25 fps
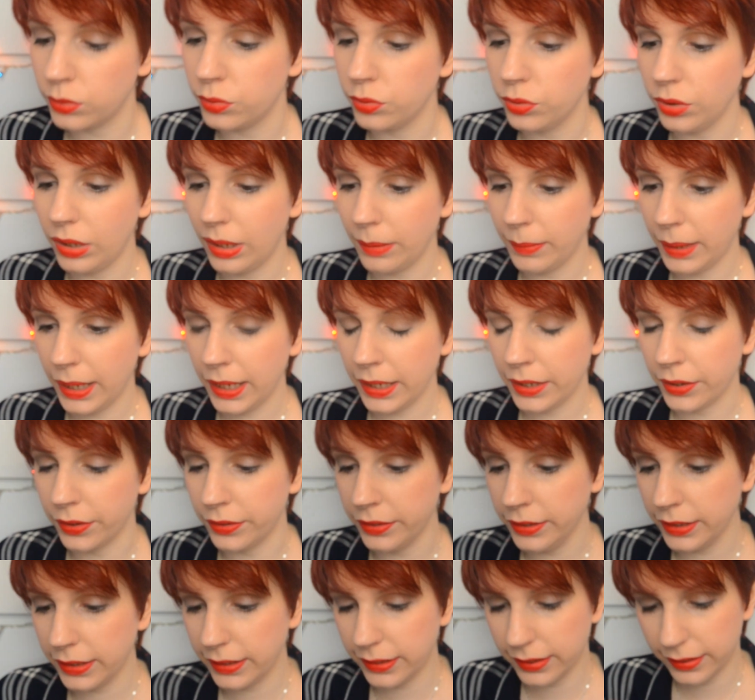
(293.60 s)
De la marque
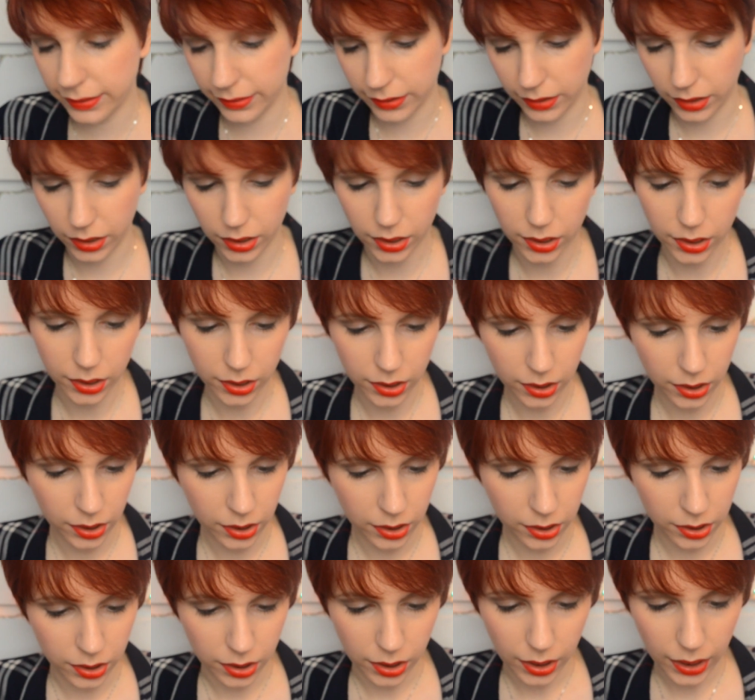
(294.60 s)
NYX.
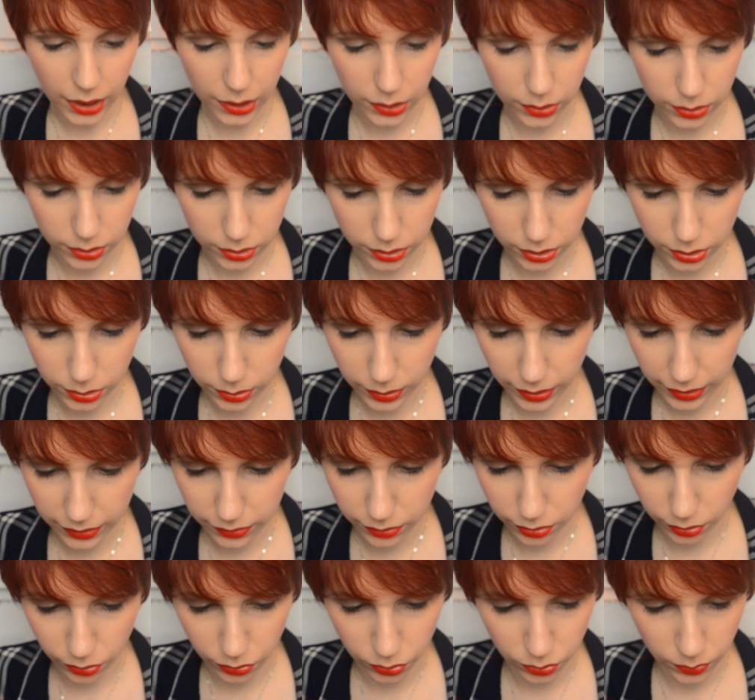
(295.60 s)
Alors,
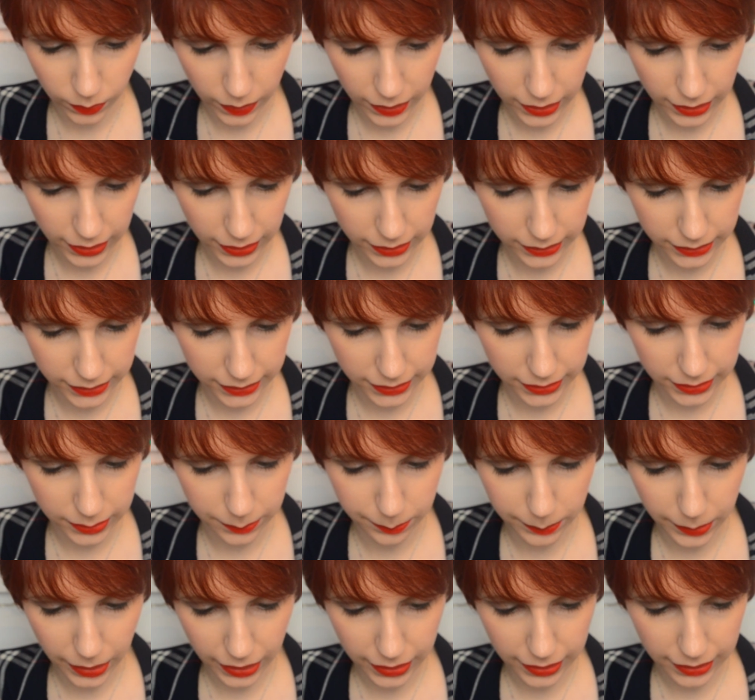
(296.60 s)
collection noire,
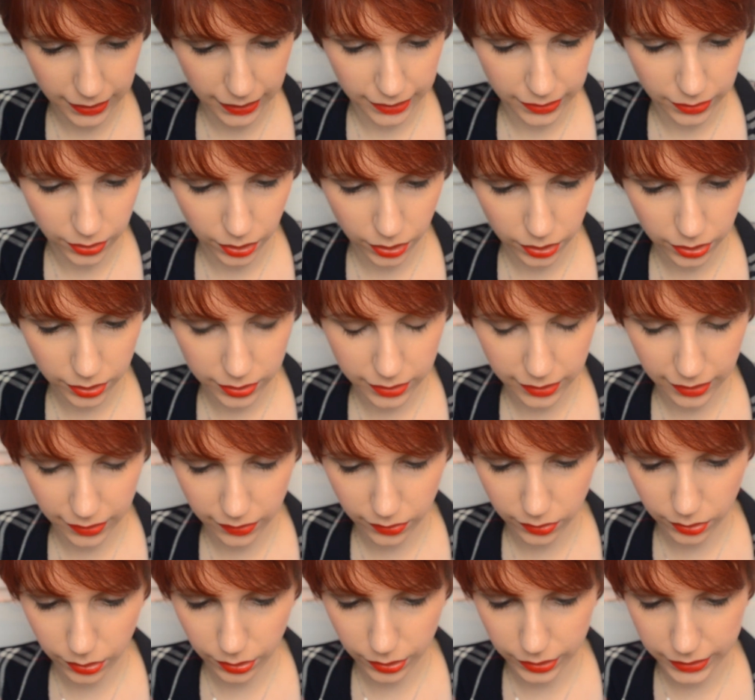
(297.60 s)
liquide black liner,
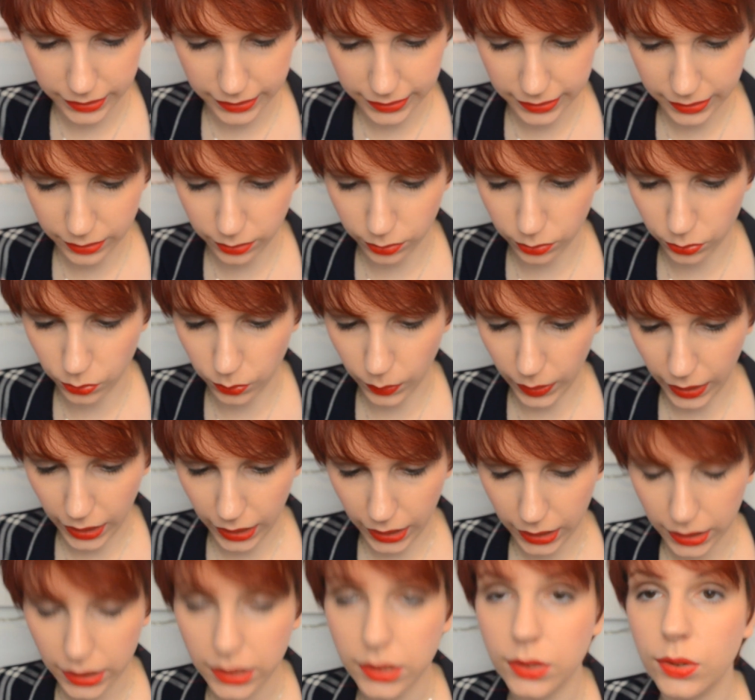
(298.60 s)
traceur liquide
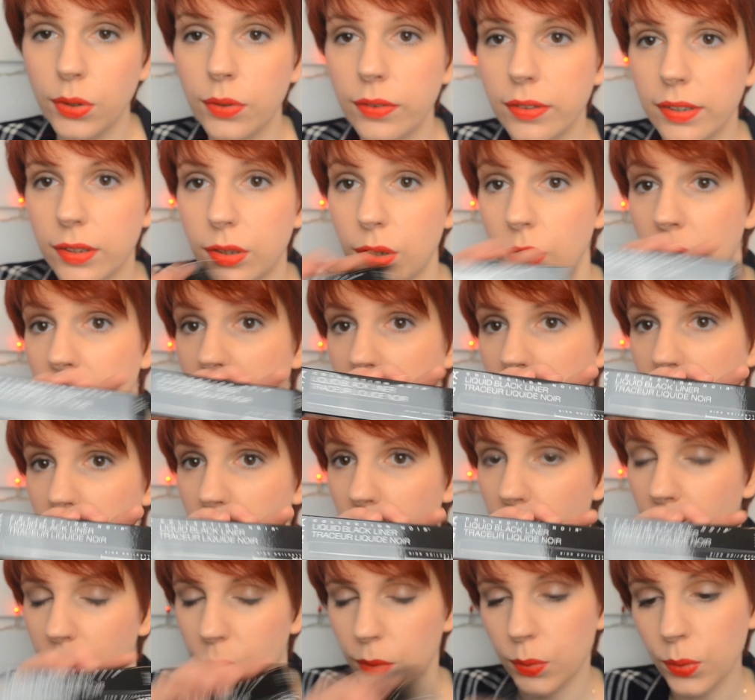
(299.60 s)
noir. Donc c'est un liner.